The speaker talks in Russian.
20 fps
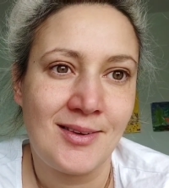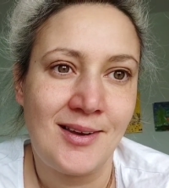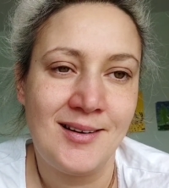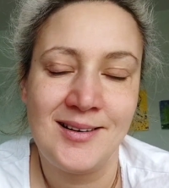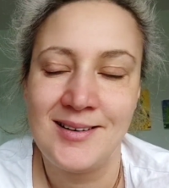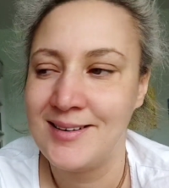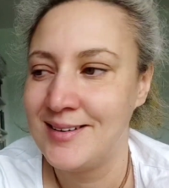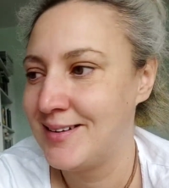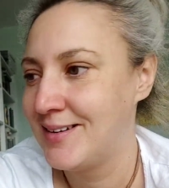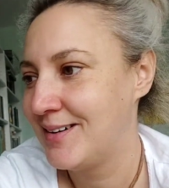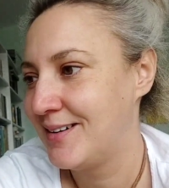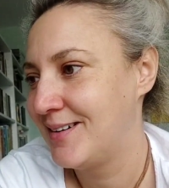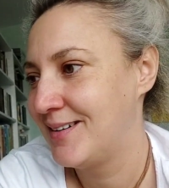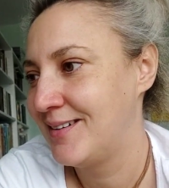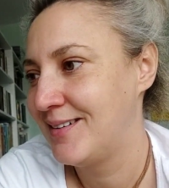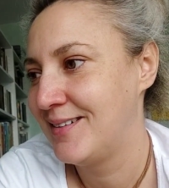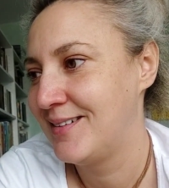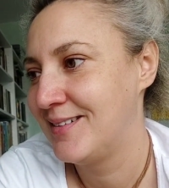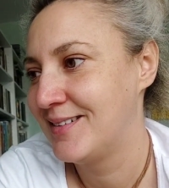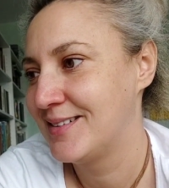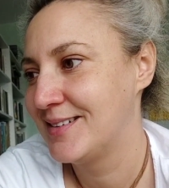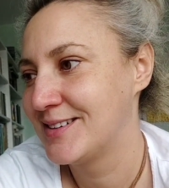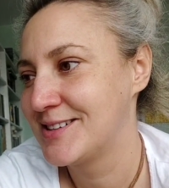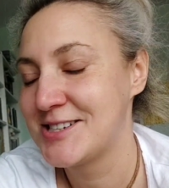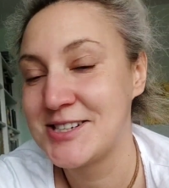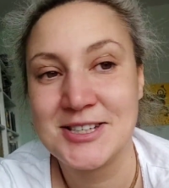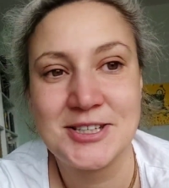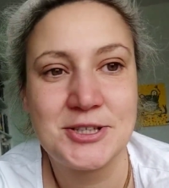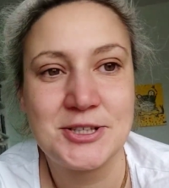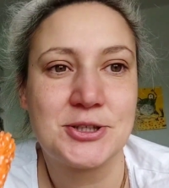Э,
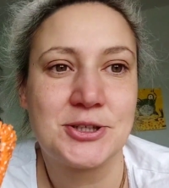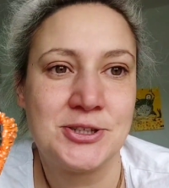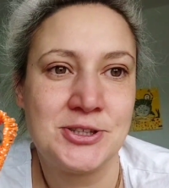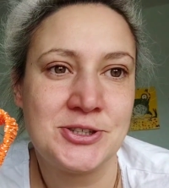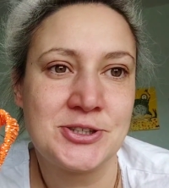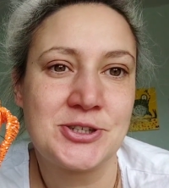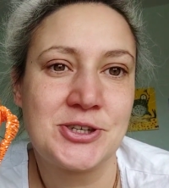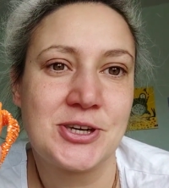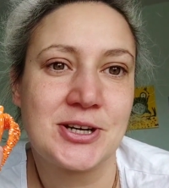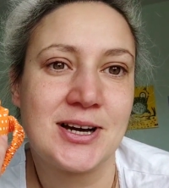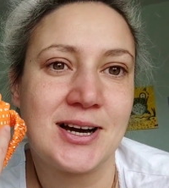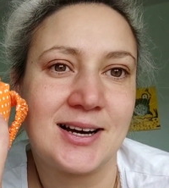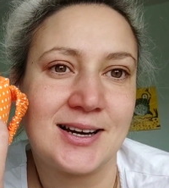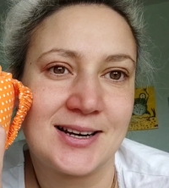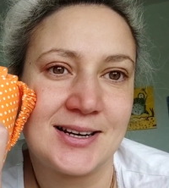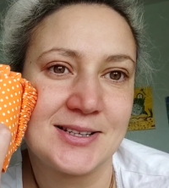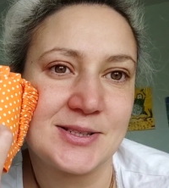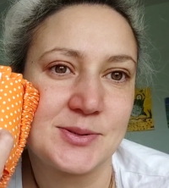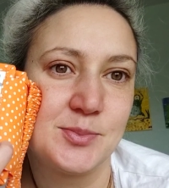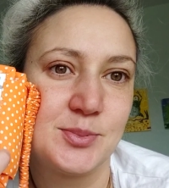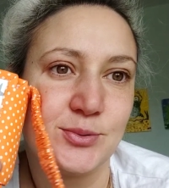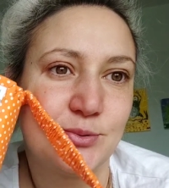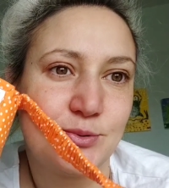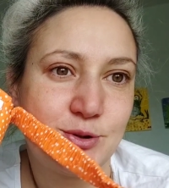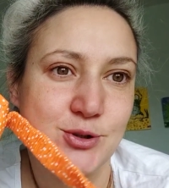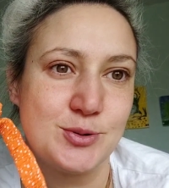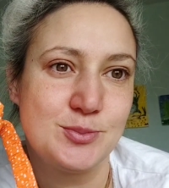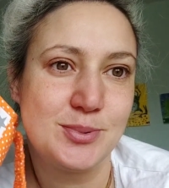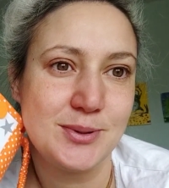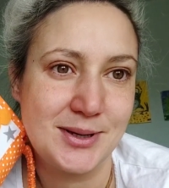шить книжки как раз
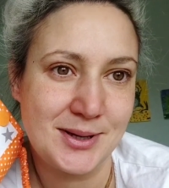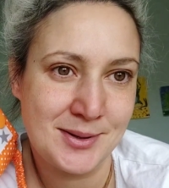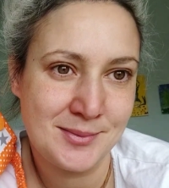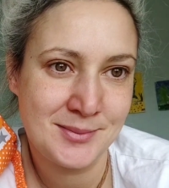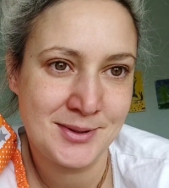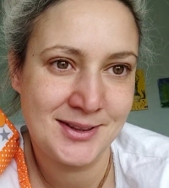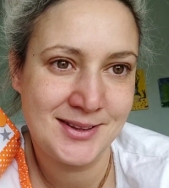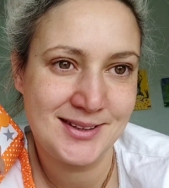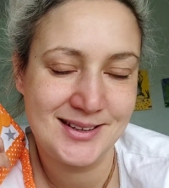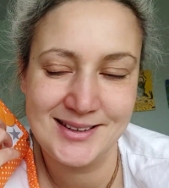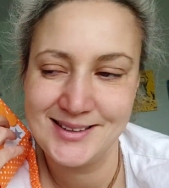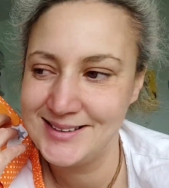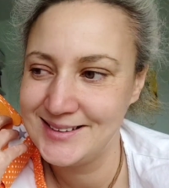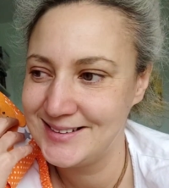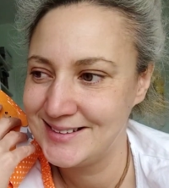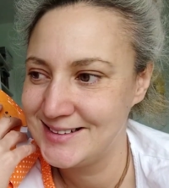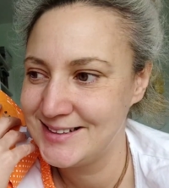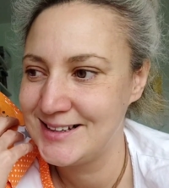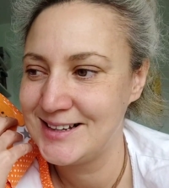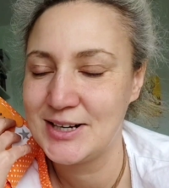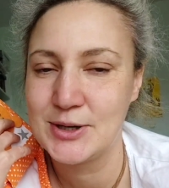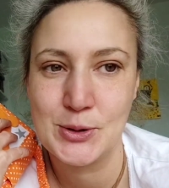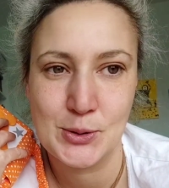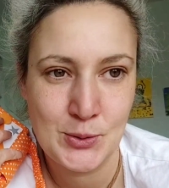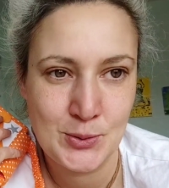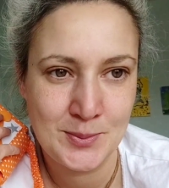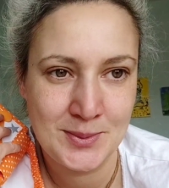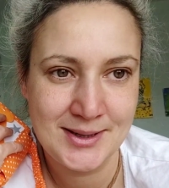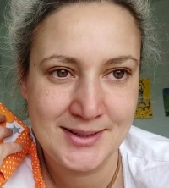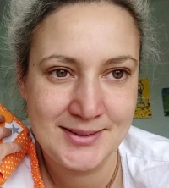будучи беременной э,
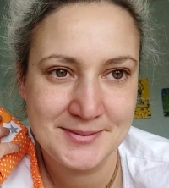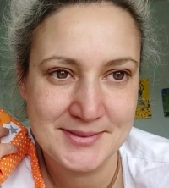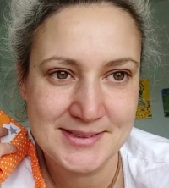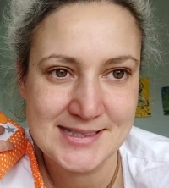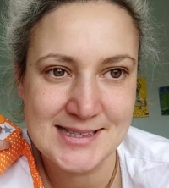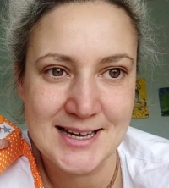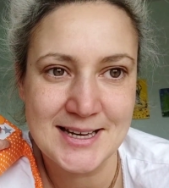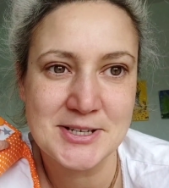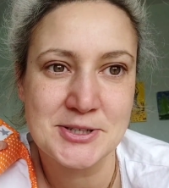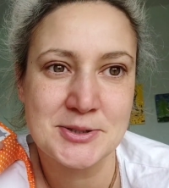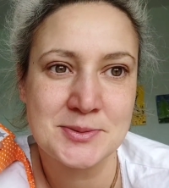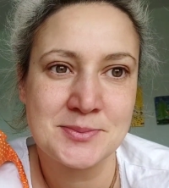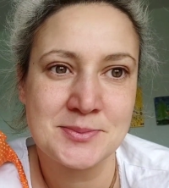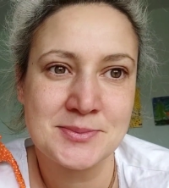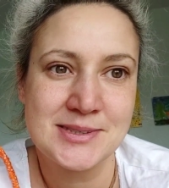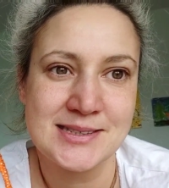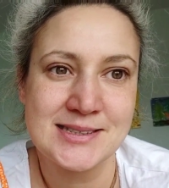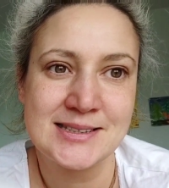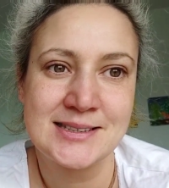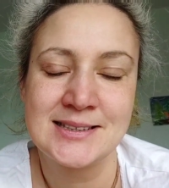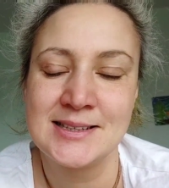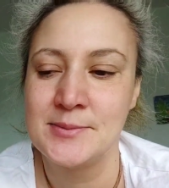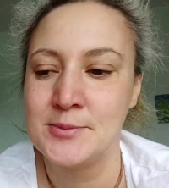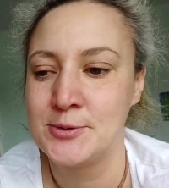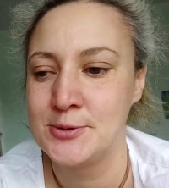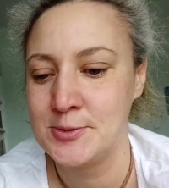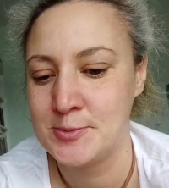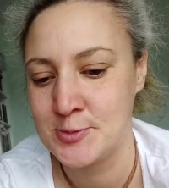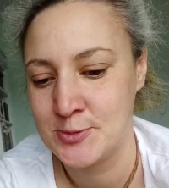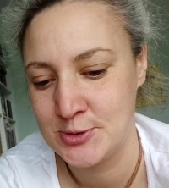Ромой, старшим
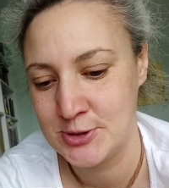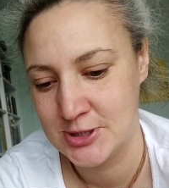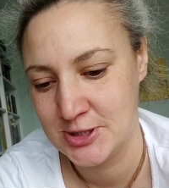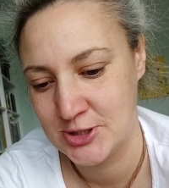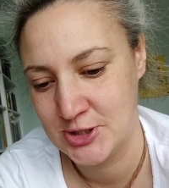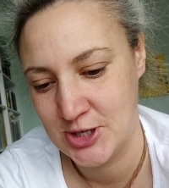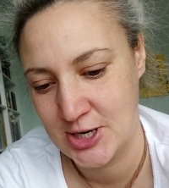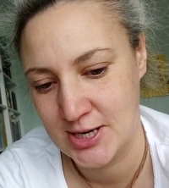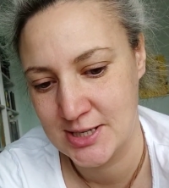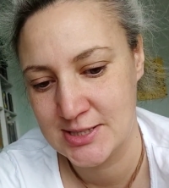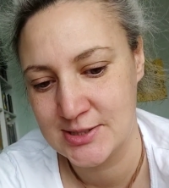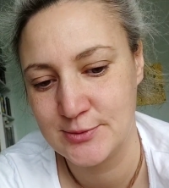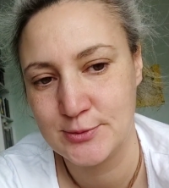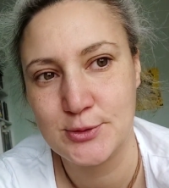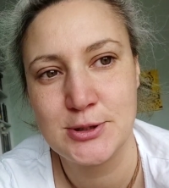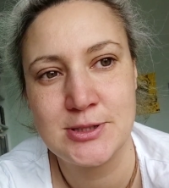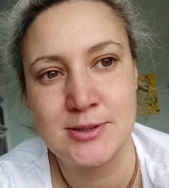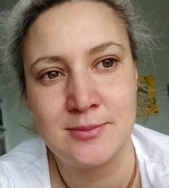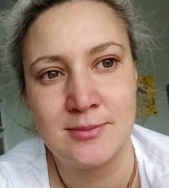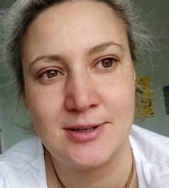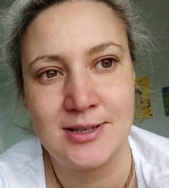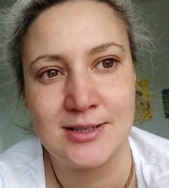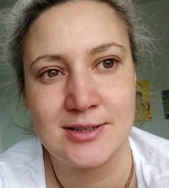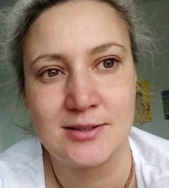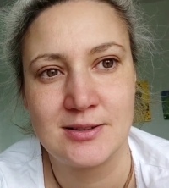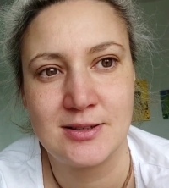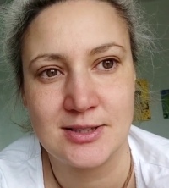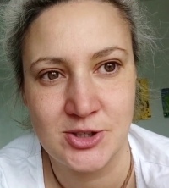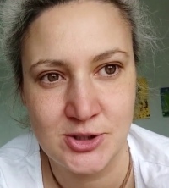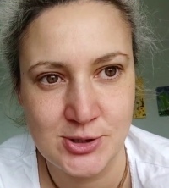сыном, ему сейчас 8
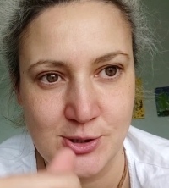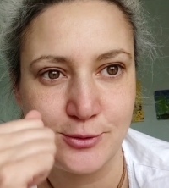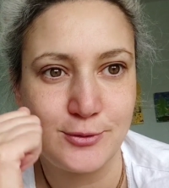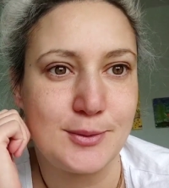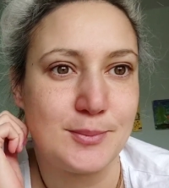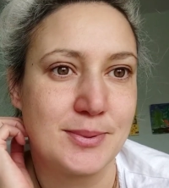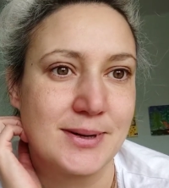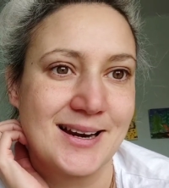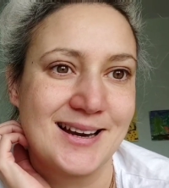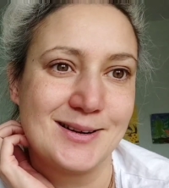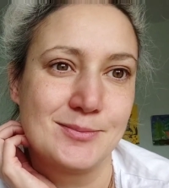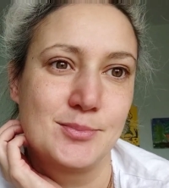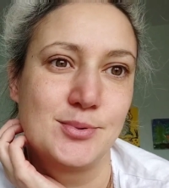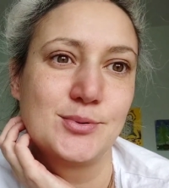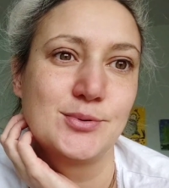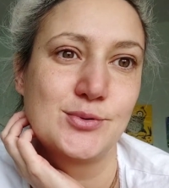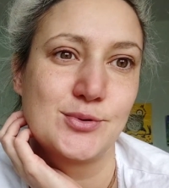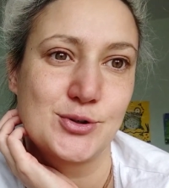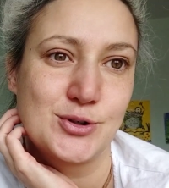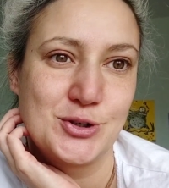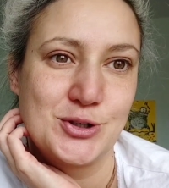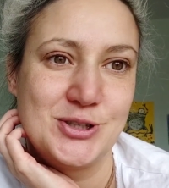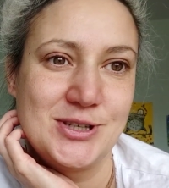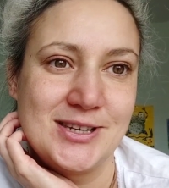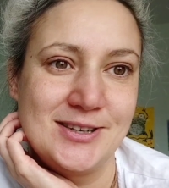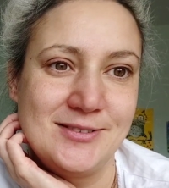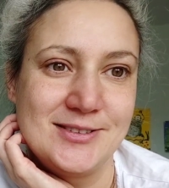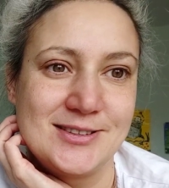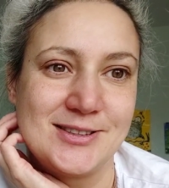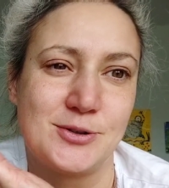лет, а 6 апреля будет уже
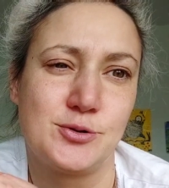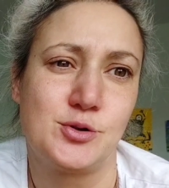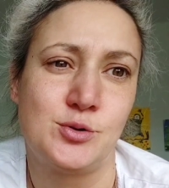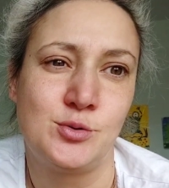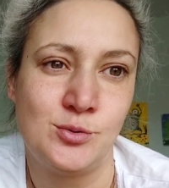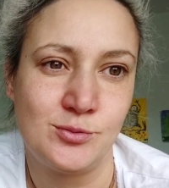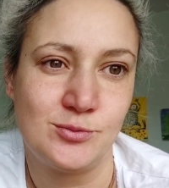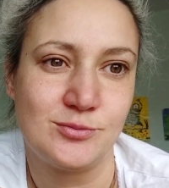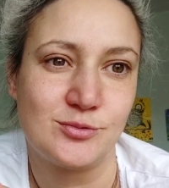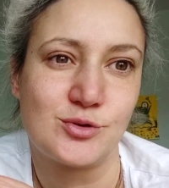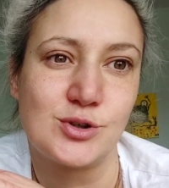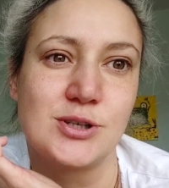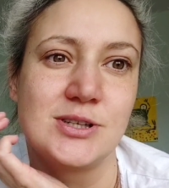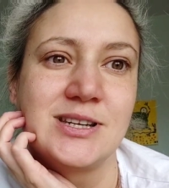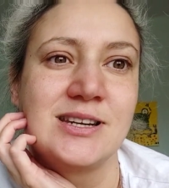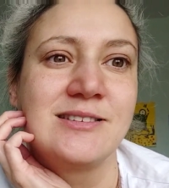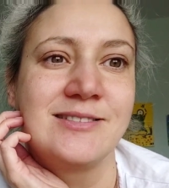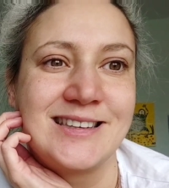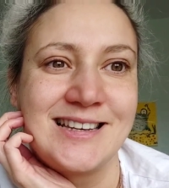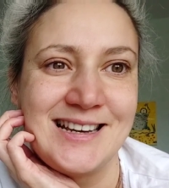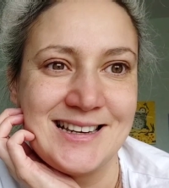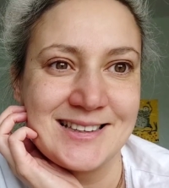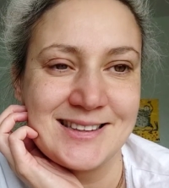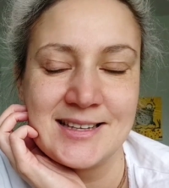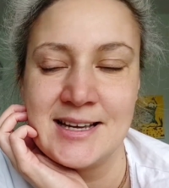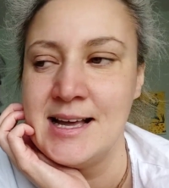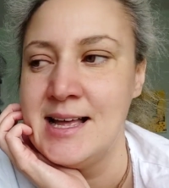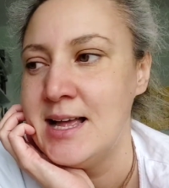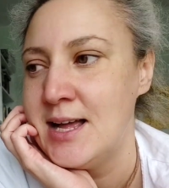9, то есть, ну, уже 9 лет.